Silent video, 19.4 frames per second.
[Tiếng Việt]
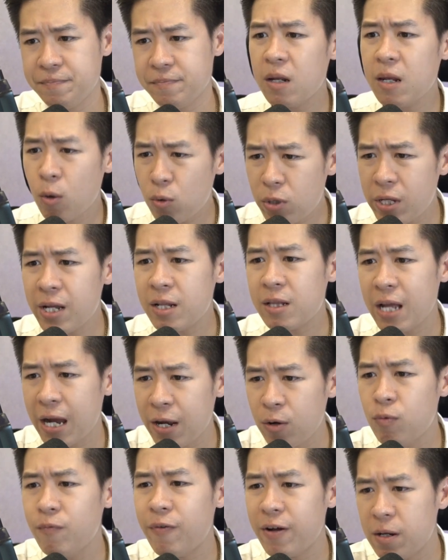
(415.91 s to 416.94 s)
Đầu tiên thầy
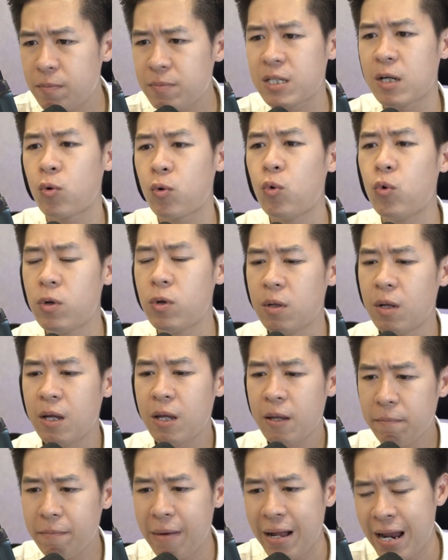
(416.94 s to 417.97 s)
cũng phát âm school.
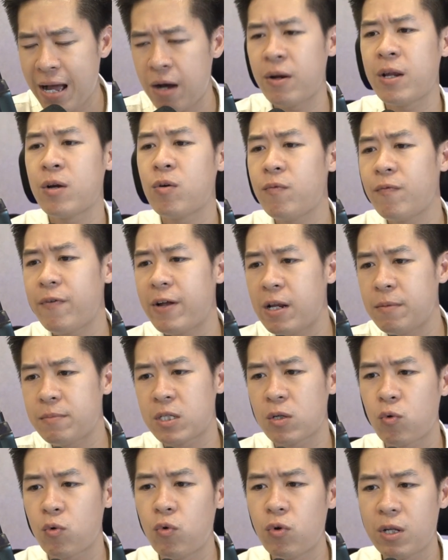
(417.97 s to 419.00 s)
Bạn nào ở đây cũng phát âm
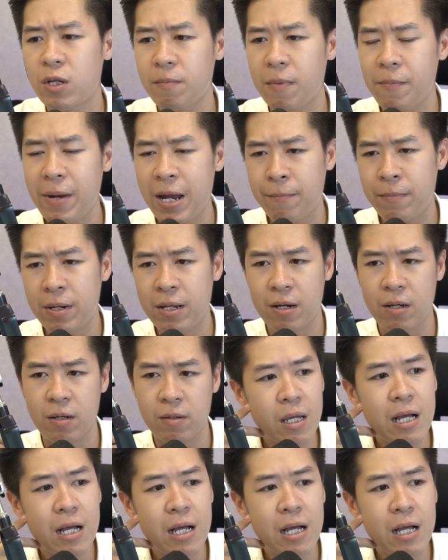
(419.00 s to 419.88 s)
school thì bấm em lên nào.